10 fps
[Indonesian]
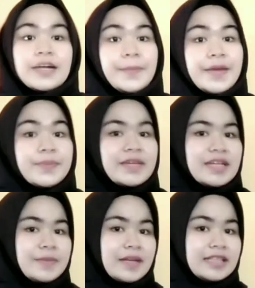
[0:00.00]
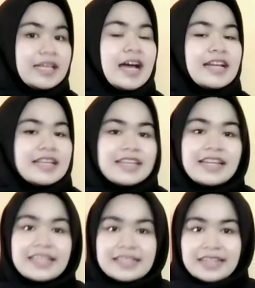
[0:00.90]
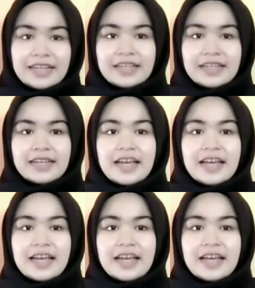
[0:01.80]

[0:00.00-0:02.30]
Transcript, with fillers: dapat menikmati adanya listrik.